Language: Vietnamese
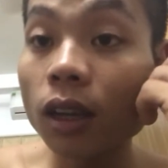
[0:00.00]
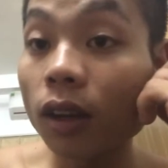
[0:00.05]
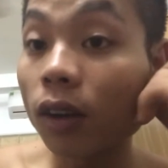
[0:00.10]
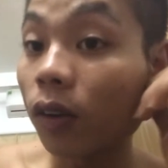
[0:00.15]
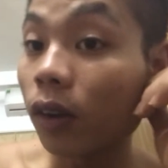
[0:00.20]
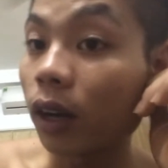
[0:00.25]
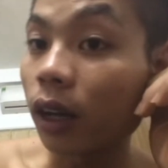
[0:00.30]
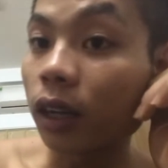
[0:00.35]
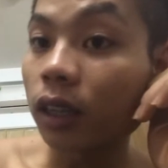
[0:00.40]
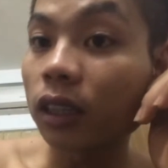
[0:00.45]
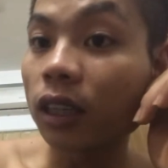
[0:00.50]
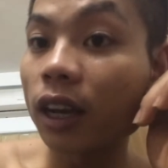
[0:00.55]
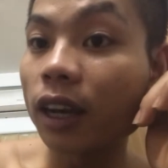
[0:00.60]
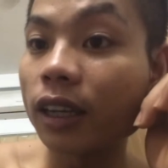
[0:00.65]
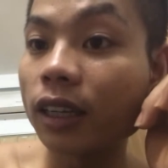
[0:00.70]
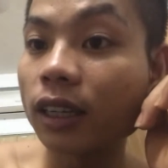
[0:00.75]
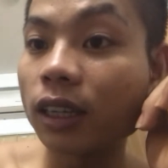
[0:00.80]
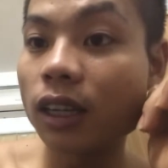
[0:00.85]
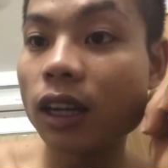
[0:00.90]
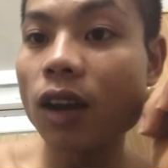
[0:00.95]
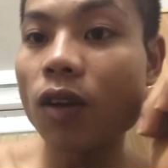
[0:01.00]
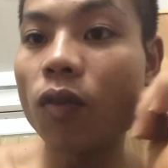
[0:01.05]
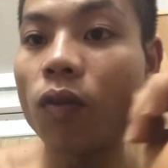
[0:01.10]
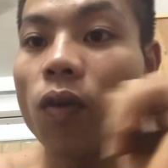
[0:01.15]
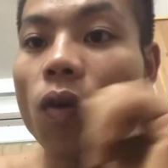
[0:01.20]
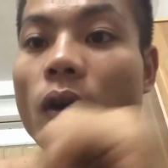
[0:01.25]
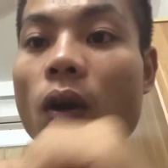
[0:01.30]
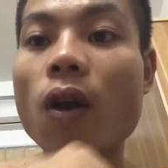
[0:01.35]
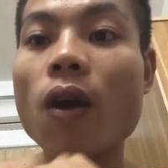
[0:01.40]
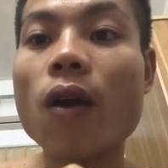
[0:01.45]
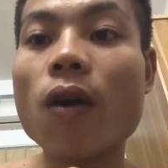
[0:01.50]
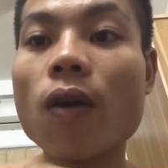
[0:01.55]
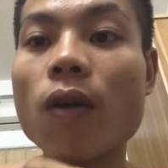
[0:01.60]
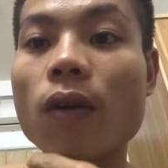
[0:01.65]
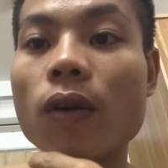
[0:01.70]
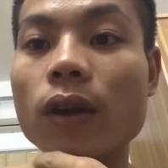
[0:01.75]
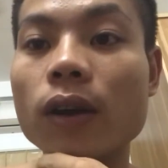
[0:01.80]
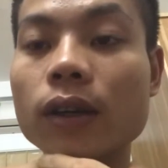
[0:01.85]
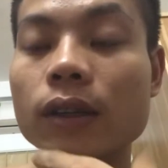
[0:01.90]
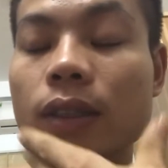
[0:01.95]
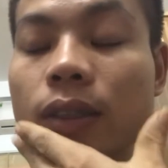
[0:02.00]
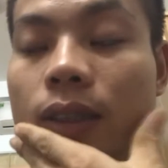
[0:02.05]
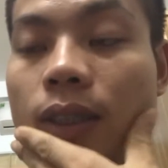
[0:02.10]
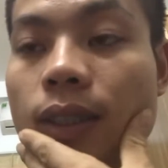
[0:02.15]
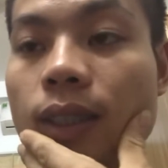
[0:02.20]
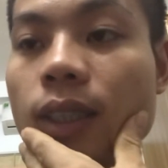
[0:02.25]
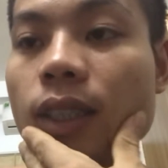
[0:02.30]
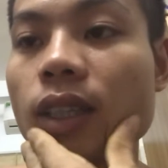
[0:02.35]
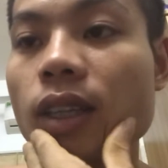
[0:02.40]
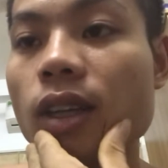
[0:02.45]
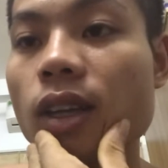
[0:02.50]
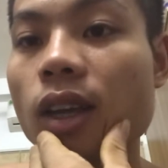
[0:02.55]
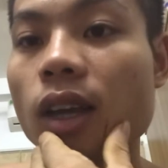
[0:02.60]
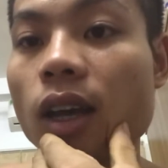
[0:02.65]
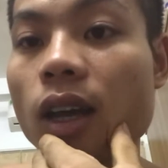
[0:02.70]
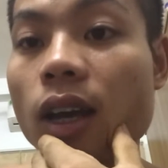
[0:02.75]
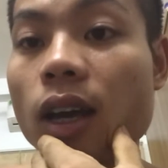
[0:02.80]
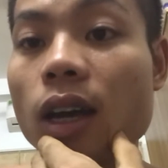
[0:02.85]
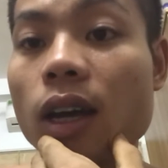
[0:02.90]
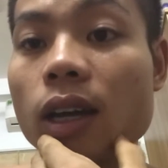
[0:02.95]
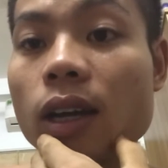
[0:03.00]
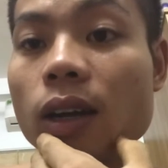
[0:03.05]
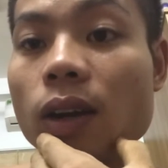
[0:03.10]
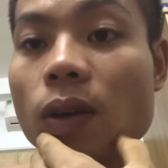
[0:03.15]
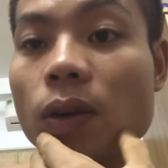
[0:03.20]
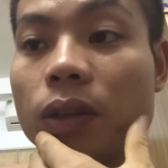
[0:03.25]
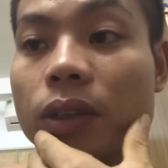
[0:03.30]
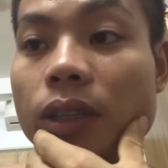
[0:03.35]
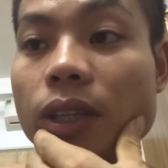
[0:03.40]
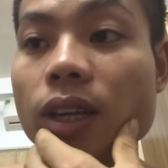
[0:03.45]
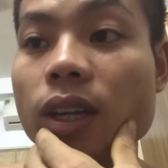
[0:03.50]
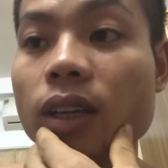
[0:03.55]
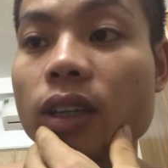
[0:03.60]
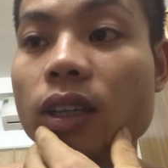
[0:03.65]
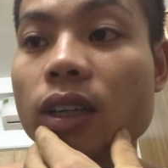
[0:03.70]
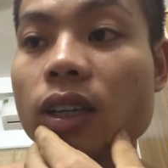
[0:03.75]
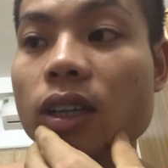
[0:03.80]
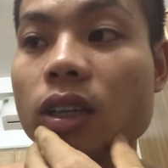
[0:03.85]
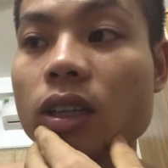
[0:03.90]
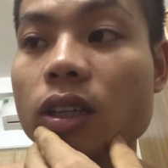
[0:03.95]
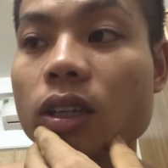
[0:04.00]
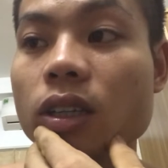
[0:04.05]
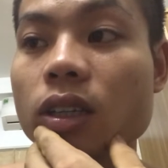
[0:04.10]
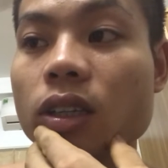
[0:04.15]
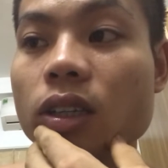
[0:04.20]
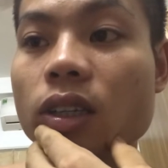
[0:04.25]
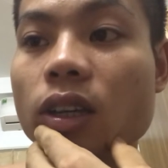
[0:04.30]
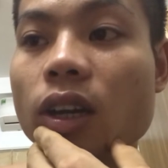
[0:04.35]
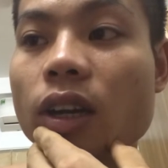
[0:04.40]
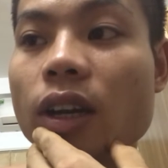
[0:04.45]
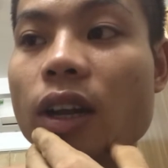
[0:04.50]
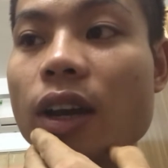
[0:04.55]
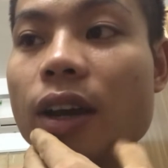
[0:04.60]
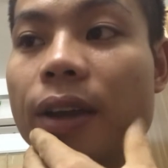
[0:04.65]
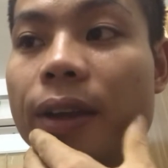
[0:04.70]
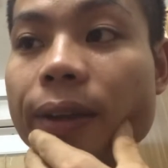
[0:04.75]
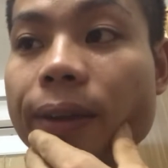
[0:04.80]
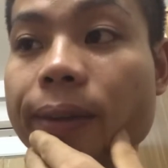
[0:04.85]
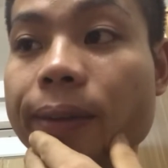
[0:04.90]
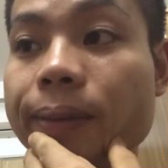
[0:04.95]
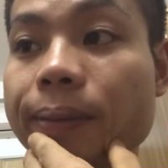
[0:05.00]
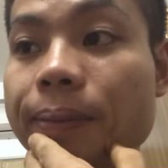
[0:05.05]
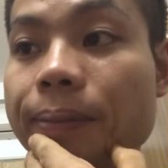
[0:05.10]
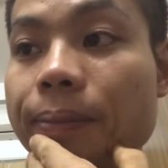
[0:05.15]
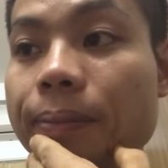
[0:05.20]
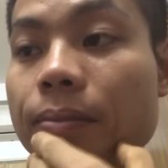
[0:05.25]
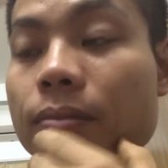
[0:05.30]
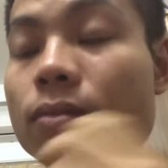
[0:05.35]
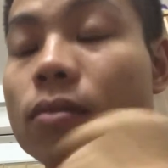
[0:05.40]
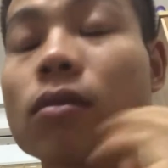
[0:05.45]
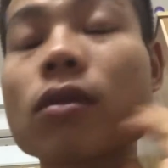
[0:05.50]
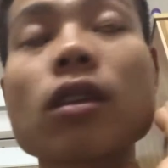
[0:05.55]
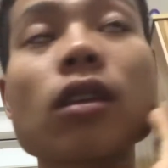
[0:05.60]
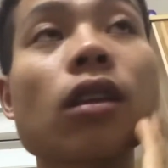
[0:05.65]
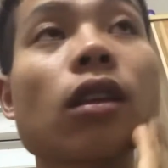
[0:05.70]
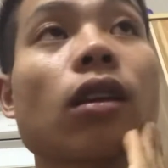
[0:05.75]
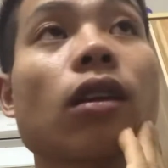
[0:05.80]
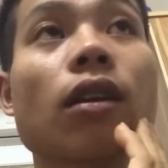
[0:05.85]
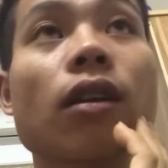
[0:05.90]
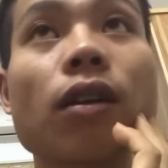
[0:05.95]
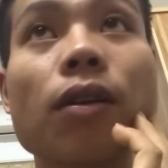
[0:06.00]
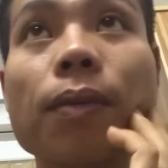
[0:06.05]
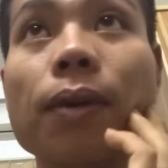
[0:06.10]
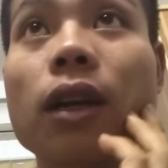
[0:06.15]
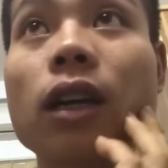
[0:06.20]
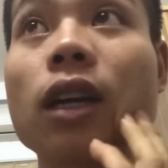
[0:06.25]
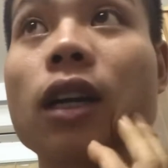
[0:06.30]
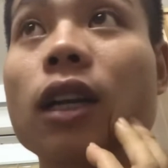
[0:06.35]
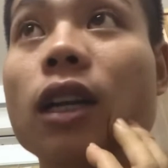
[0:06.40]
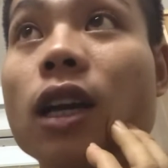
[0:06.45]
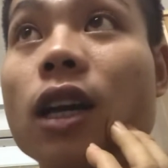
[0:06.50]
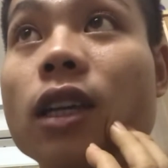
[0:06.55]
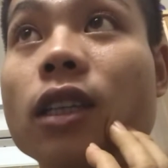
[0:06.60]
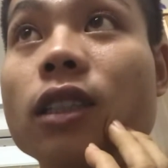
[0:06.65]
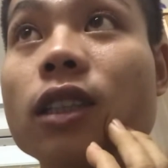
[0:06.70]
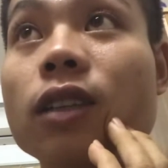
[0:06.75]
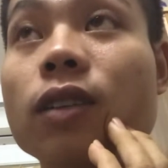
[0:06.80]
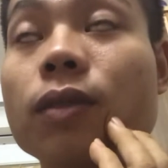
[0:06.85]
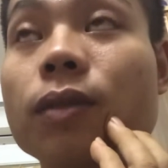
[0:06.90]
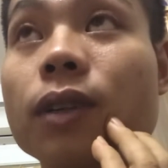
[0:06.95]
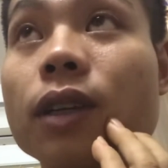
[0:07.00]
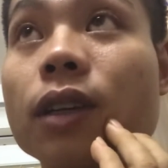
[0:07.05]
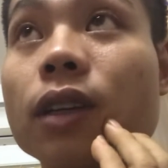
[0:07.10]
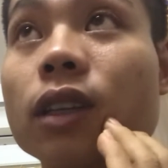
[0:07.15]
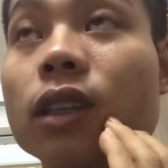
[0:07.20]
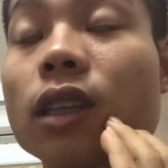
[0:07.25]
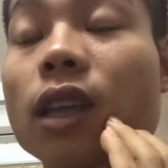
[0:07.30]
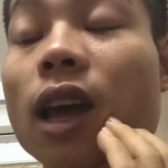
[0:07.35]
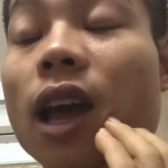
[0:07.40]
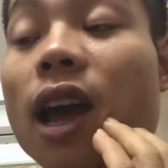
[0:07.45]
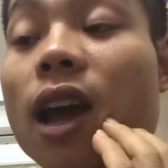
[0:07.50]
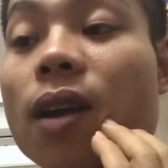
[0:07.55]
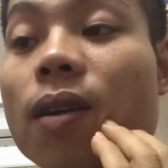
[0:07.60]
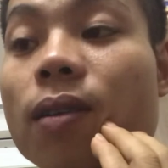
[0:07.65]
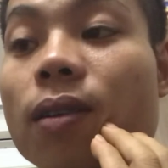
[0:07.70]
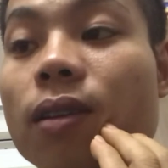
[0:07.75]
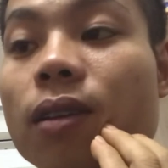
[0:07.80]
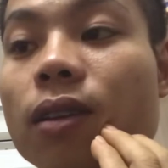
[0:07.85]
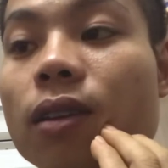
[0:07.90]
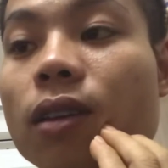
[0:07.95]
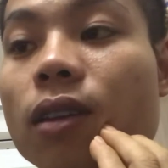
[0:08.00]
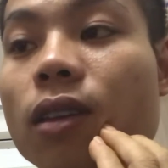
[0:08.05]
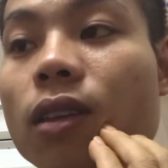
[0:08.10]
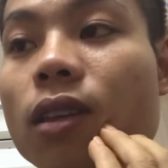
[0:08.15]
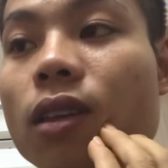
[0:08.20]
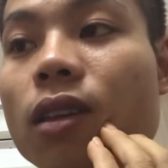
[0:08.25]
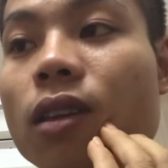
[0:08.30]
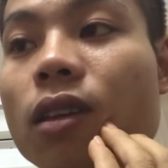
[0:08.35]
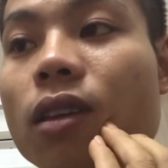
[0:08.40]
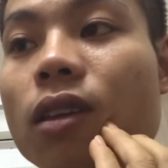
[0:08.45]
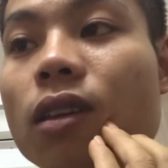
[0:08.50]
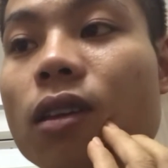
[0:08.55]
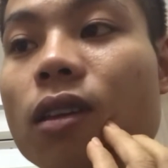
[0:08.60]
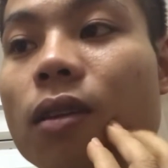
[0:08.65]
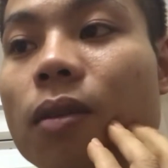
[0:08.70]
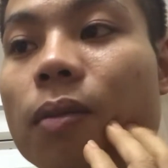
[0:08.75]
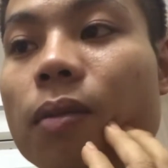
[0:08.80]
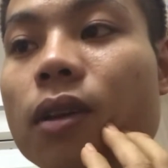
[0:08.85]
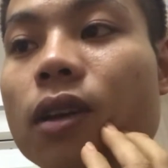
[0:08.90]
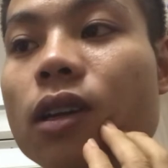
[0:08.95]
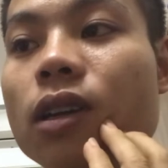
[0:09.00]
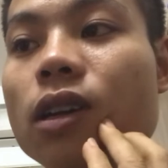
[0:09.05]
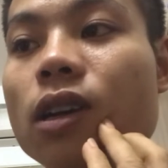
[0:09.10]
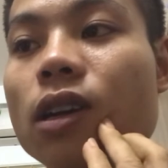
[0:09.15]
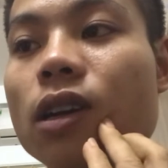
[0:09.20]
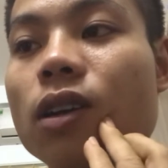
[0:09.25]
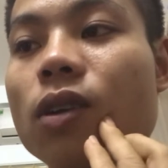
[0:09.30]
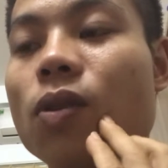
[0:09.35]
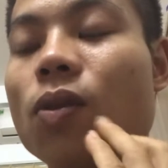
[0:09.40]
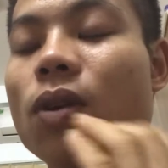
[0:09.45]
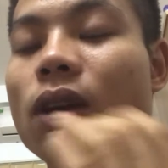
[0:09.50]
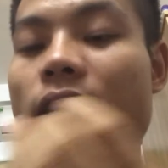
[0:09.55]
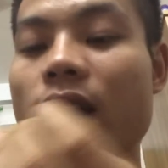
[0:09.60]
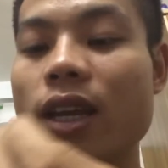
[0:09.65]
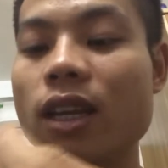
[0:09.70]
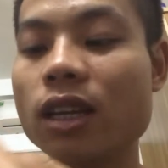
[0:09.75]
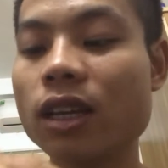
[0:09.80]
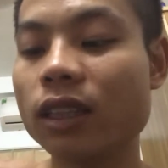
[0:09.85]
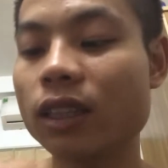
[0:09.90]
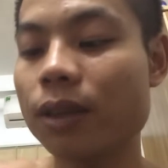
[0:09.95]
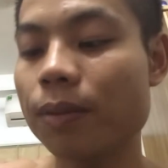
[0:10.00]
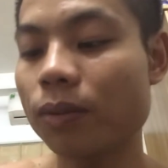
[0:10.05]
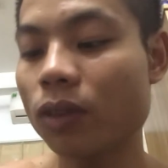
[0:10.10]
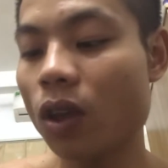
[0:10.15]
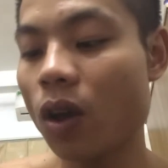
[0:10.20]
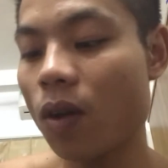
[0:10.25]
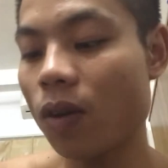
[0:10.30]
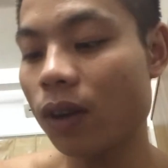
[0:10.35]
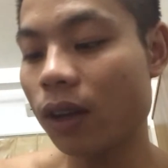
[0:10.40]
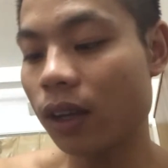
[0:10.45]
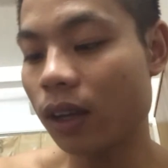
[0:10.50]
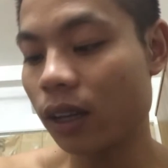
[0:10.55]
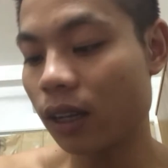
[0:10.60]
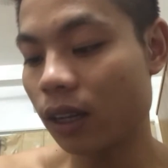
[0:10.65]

Gọi là thầy Lộc Phù Hồ à, Nổi tiếng gần đây Không phải gần đây chứ không phải tháng rồi Mình cũng hay lướt tiktok